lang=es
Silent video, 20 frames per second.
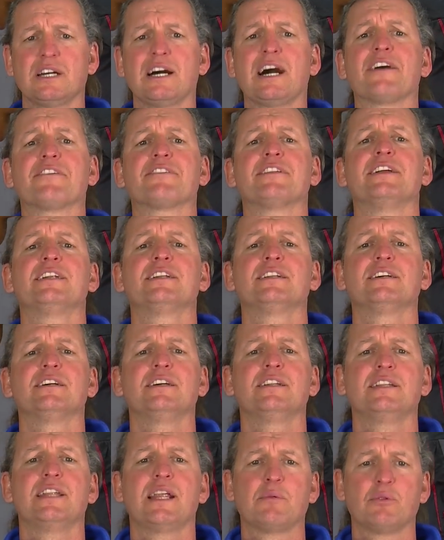a hacer
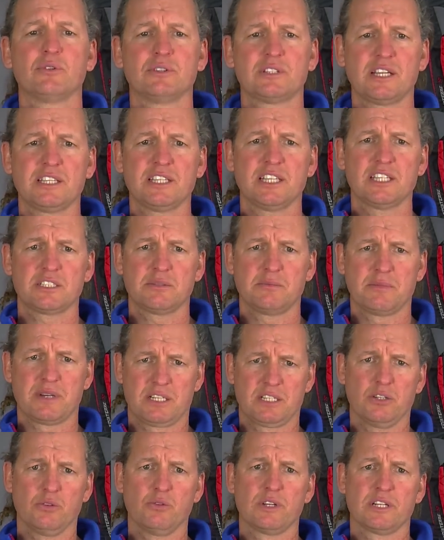las montañas
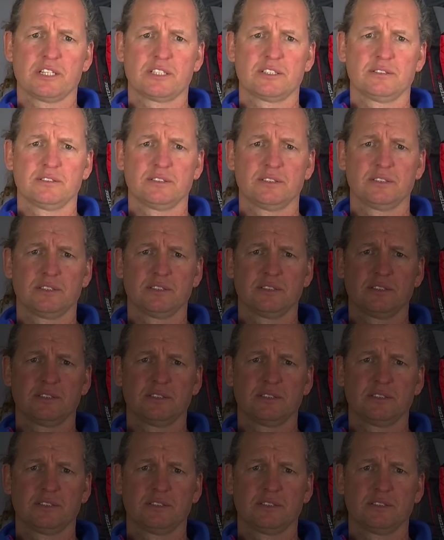más seguras.